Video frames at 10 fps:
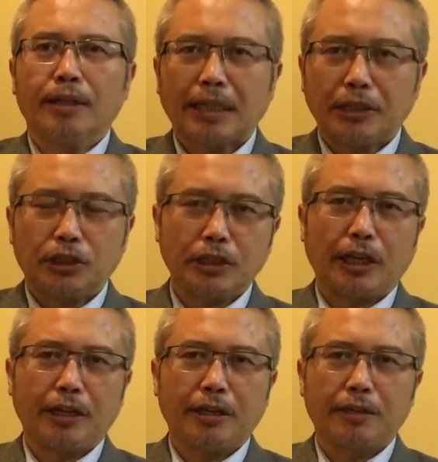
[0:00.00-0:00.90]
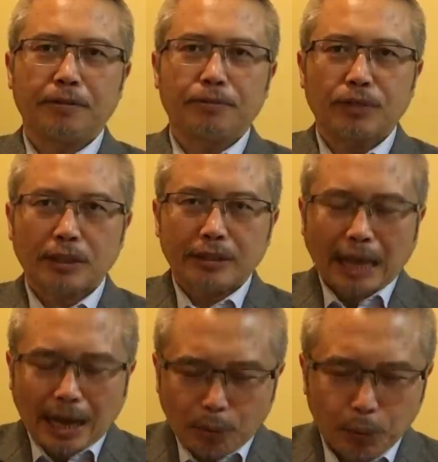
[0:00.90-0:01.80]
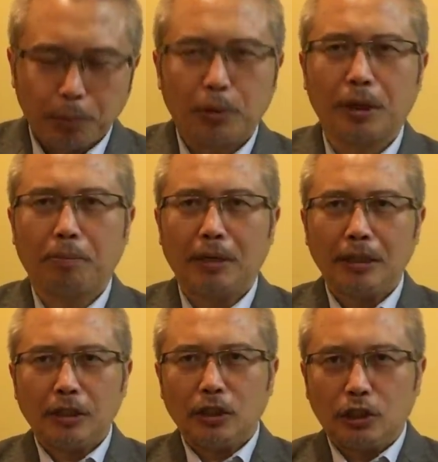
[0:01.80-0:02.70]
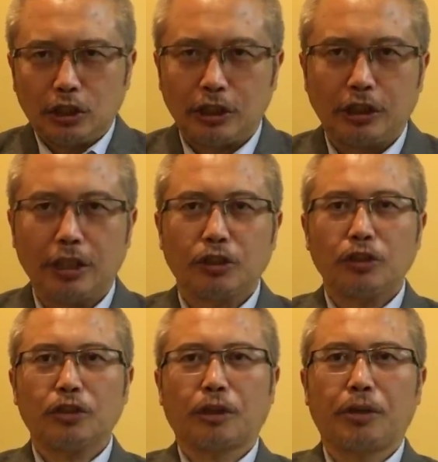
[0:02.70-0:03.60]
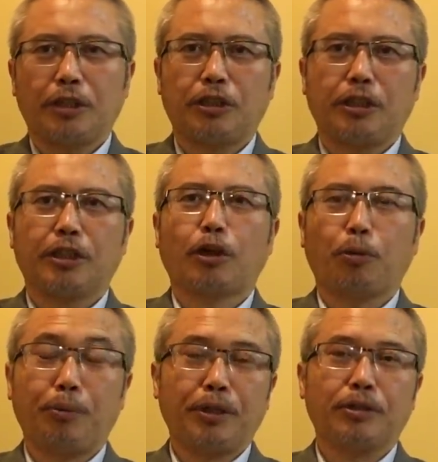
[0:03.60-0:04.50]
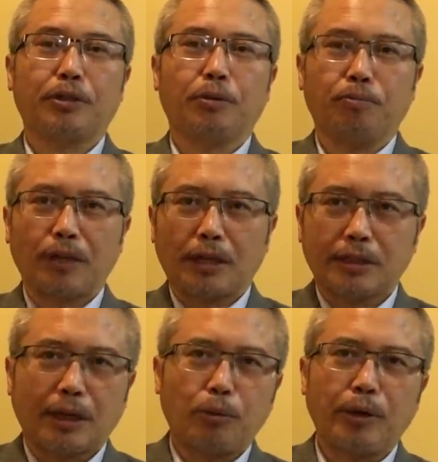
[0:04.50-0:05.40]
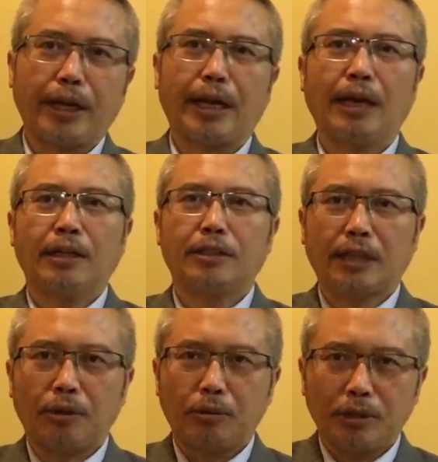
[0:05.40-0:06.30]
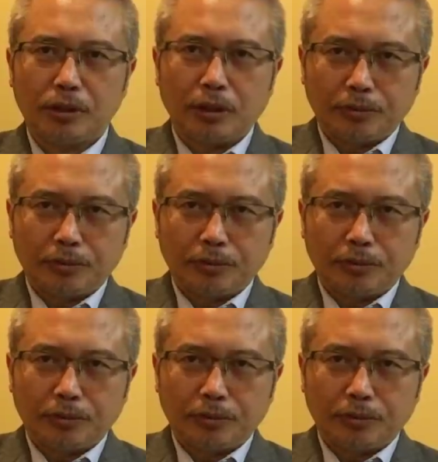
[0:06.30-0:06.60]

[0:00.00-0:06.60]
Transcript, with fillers: 但是呢，当大规模的民营企业、制造业企业倒闭的时候，那个债务链呢将会。